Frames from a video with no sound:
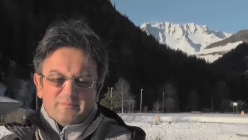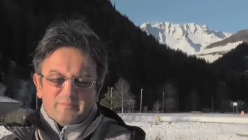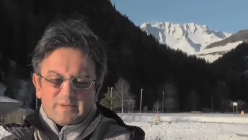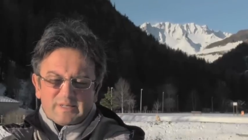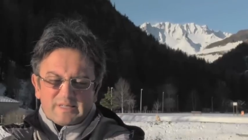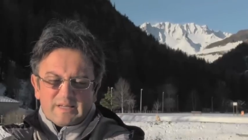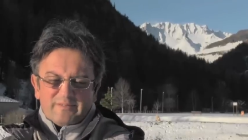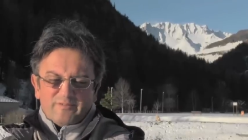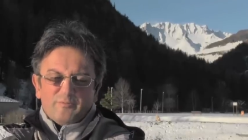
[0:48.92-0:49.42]

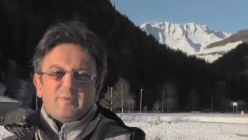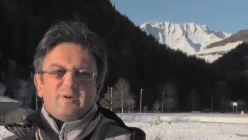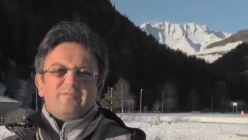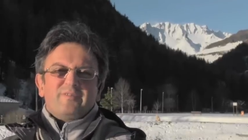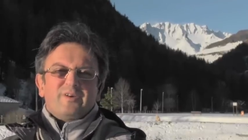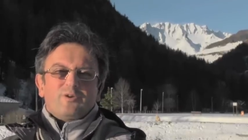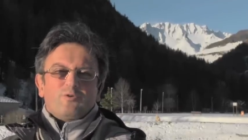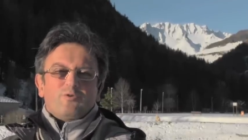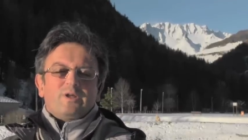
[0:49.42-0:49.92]
passavo
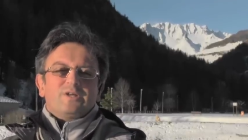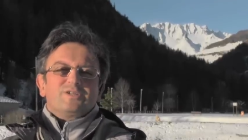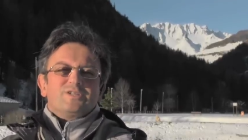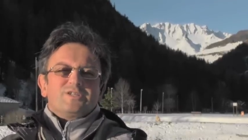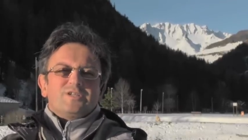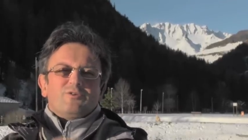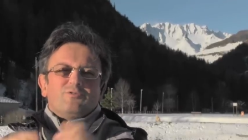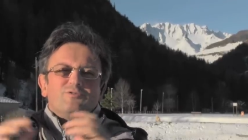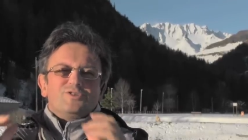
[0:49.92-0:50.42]
per Verona,
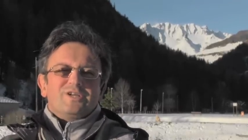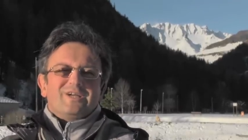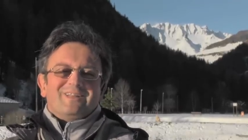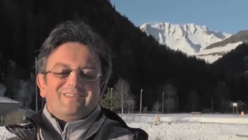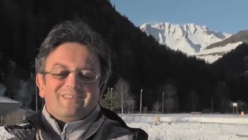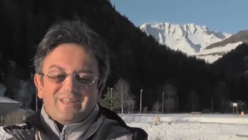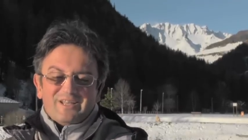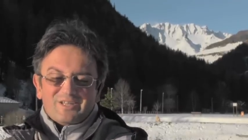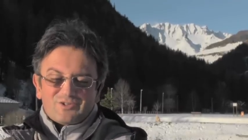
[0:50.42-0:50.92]
c'è già un
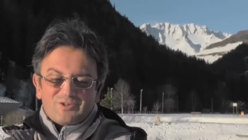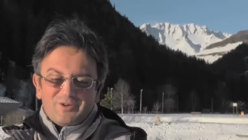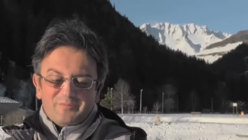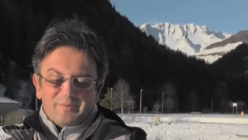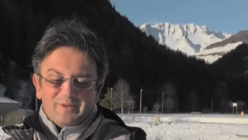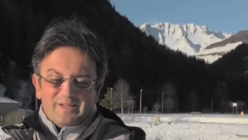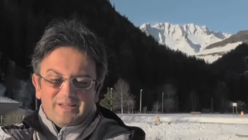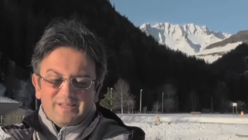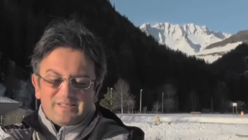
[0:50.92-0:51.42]
gigantesco
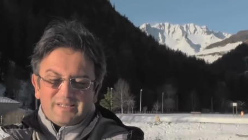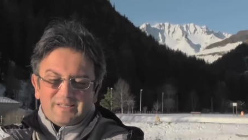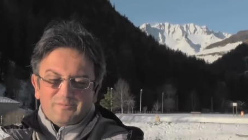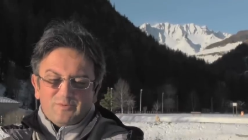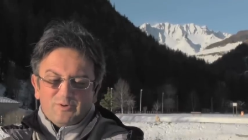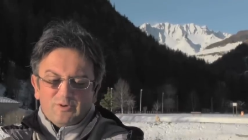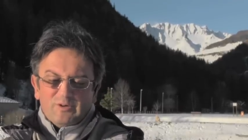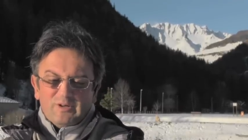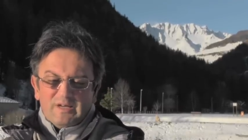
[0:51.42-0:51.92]
e
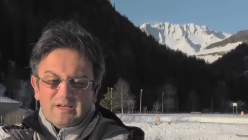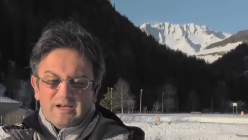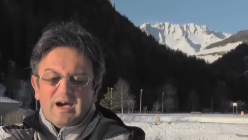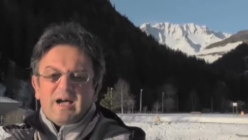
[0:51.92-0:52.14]
bellissimo